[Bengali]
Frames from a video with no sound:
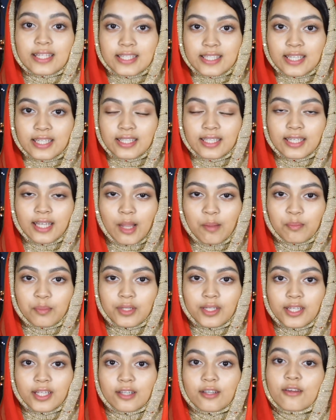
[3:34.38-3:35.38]
যেদিন
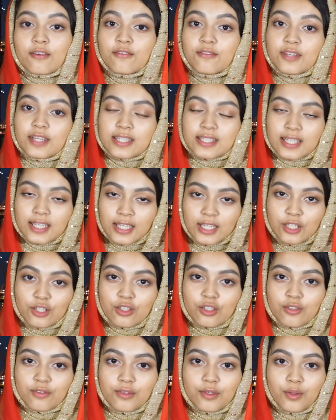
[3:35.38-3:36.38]
আপনাদের ভিসা
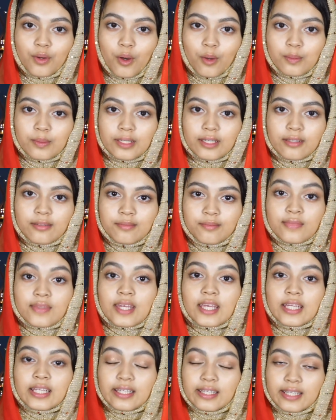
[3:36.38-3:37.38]
ইন্টারভিউ হবে
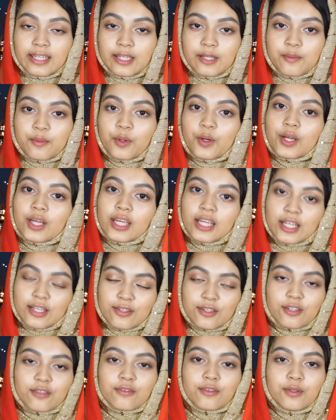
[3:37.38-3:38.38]
নির্ভয়ে
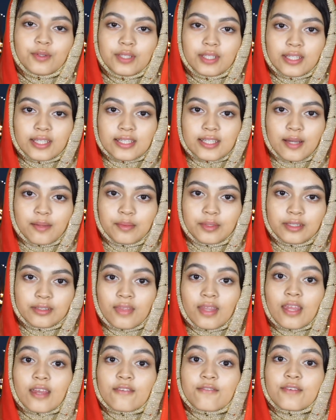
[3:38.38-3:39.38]
ইন্টারভিউ দিতে যাবেন
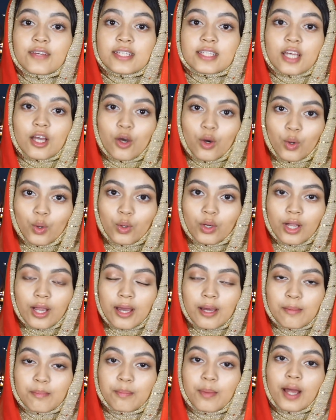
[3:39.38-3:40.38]
ভিসা হোক
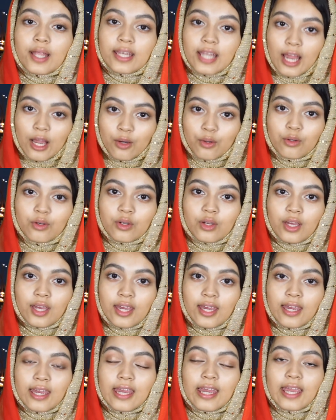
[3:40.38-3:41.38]
বা না হোক
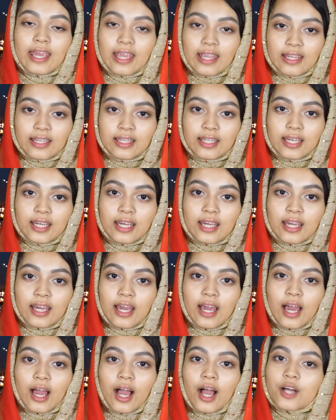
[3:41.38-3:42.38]
এ নিয়ে
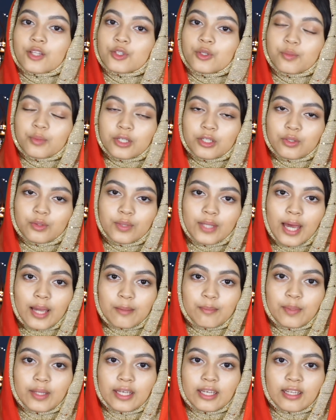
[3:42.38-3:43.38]
আতঙ্কিত
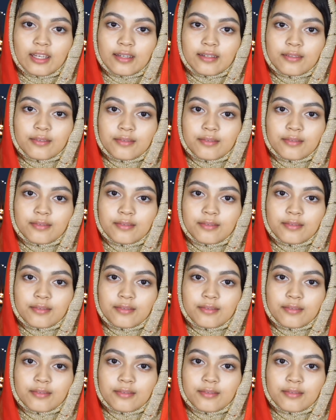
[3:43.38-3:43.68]
থাকবেন না